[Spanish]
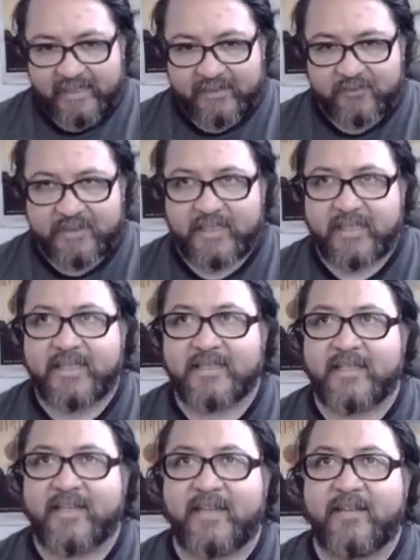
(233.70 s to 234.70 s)
tú tienes que
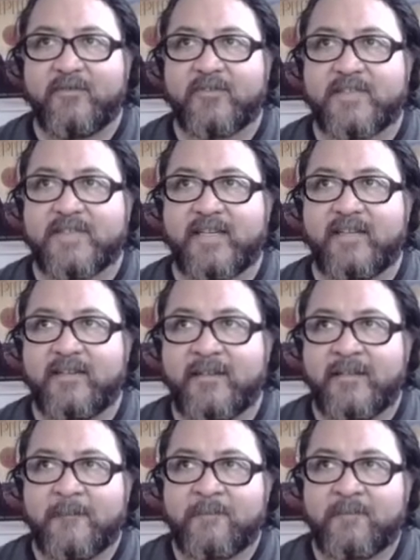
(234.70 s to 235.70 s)
tratar de forzar
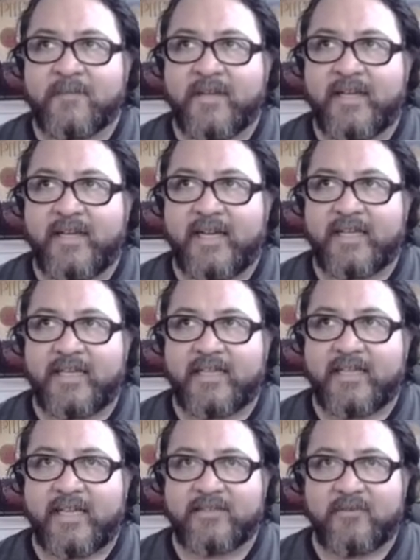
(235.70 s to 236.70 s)
eh,
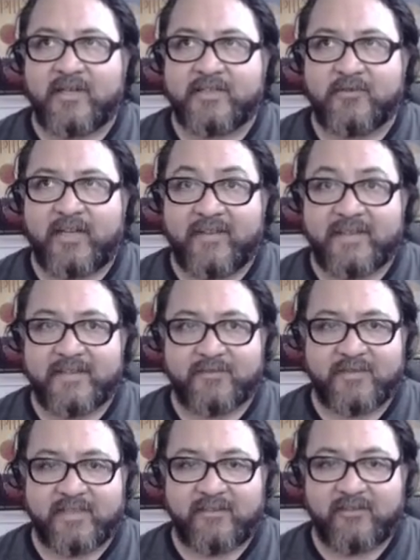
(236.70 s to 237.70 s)
a, tu, cabeza, a tu
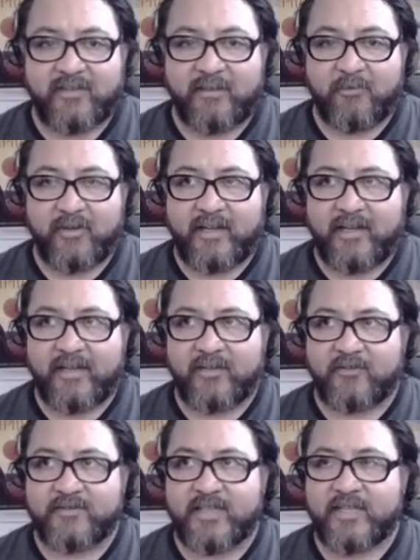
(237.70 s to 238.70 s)
cerebro, que pueda
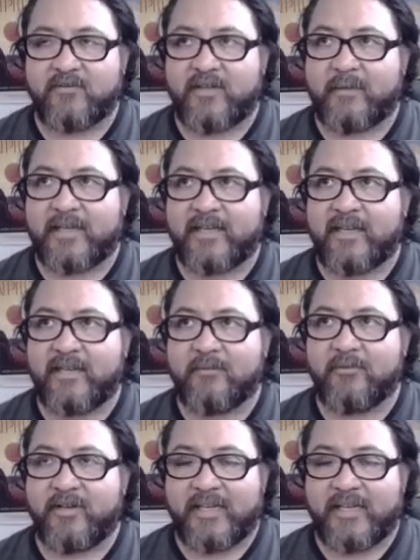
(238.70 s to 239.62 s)
encontrar una manera de poder